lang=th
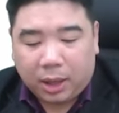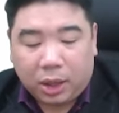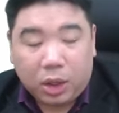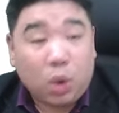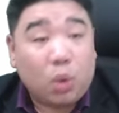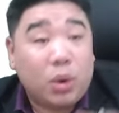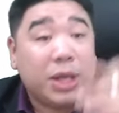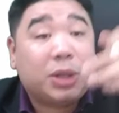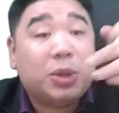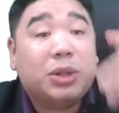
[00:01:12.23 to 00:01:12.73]
ดู
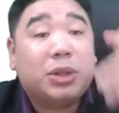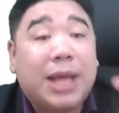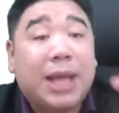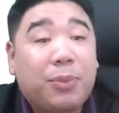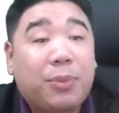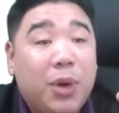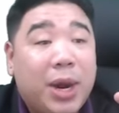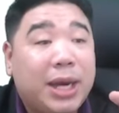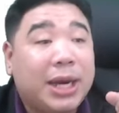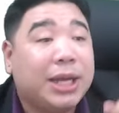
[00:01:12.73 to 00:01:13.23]
ในโทรศัพท์
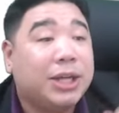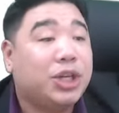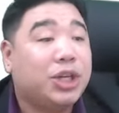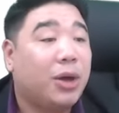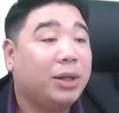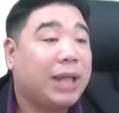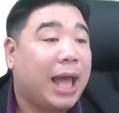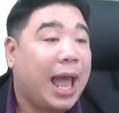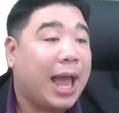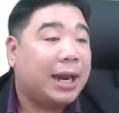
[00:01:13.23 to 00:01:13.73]
ด้วยอีกหนึ่งช่อ
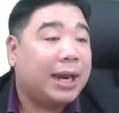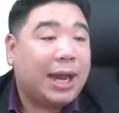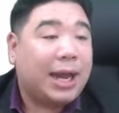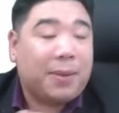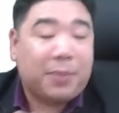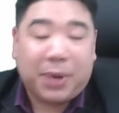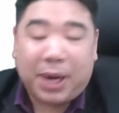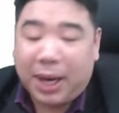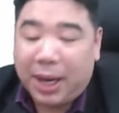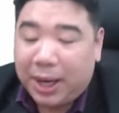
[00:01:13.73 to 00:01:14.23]
งทางนะครับ
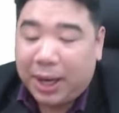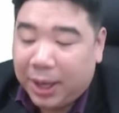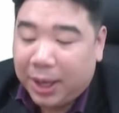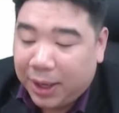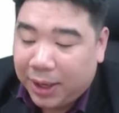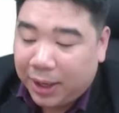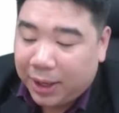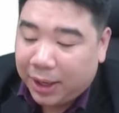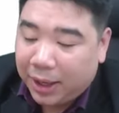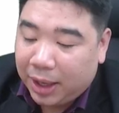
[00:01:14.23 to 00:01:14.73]
นะ
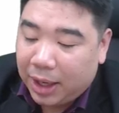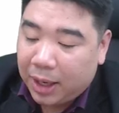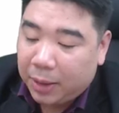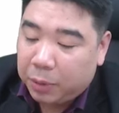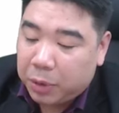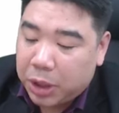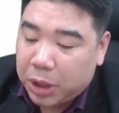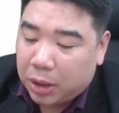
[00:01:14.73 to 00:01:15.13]
เออ ก็เลย